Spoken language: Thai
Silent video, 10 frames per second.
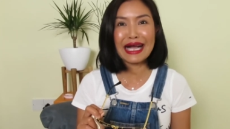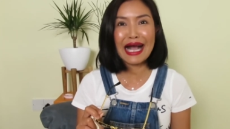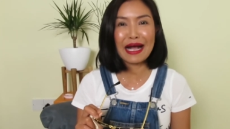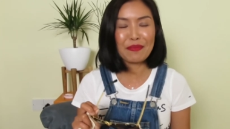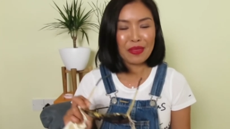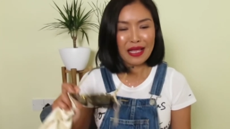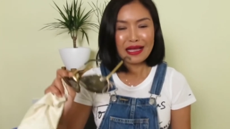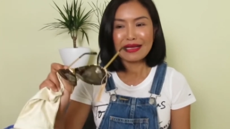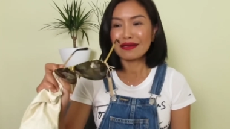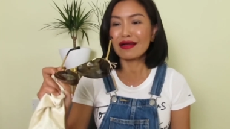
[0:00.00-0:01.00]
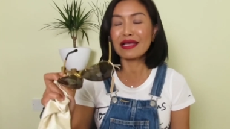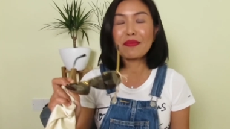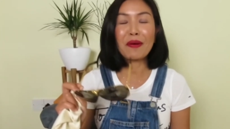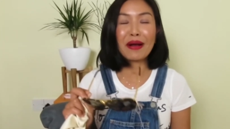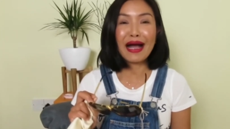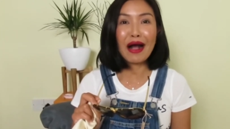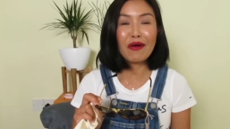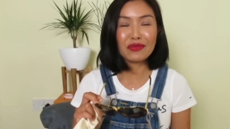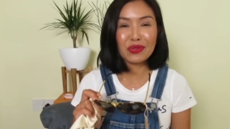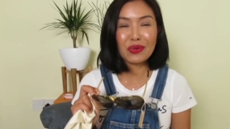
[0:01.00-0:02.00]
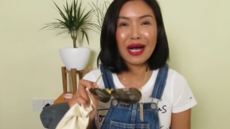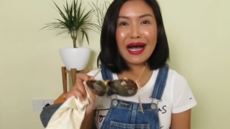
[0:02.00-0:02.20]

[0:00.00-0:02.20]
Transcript: คะ ก็เลยบอกว่าเอาตัว